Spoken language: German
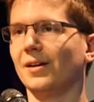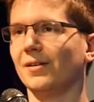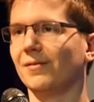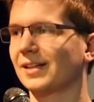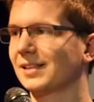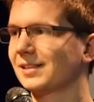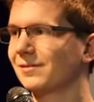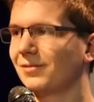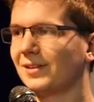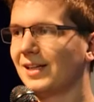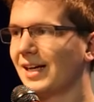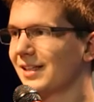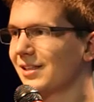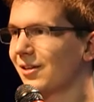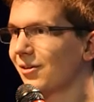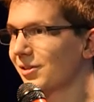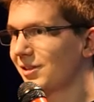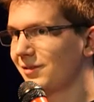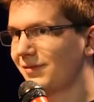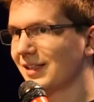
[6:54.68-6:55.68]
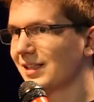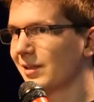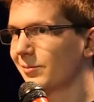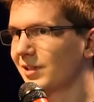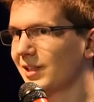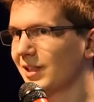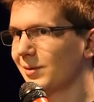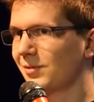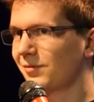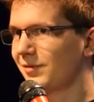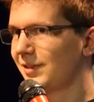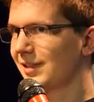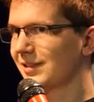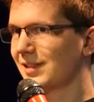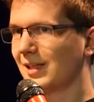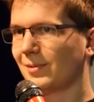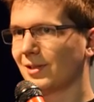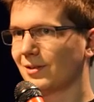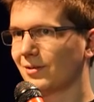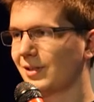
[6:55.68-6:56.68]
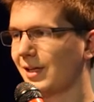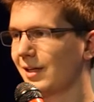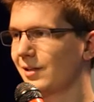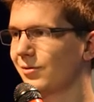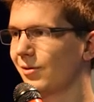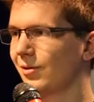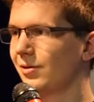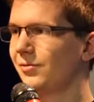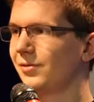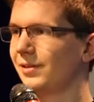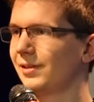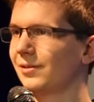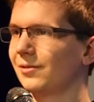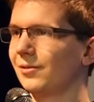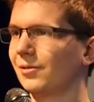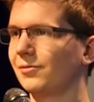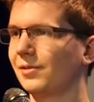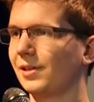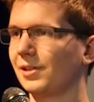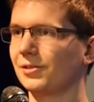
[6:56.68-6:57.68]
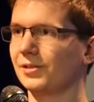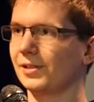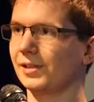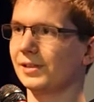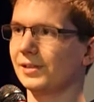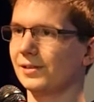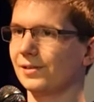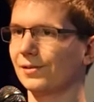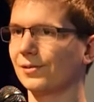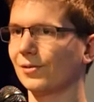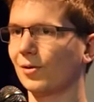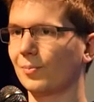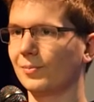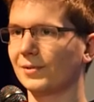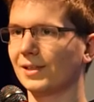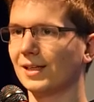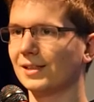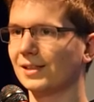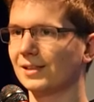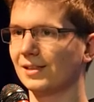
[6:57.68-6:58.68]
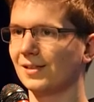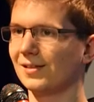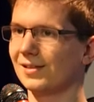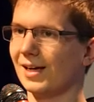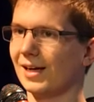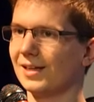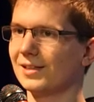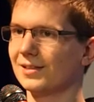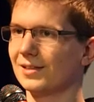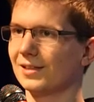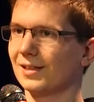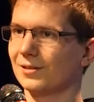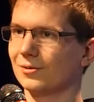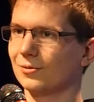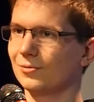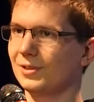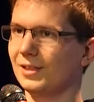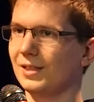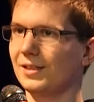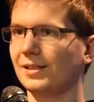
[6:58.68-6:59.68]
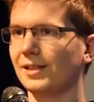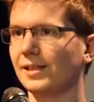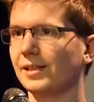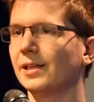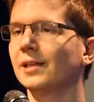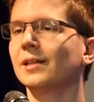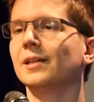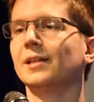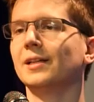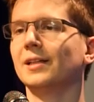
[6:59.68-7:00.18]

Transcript: was vielleicht auch die Wasserbetriebe wieder selber total toll finden und feststellen, dieses Open Data, das ist ja eigentlich eine ganz gute Idee,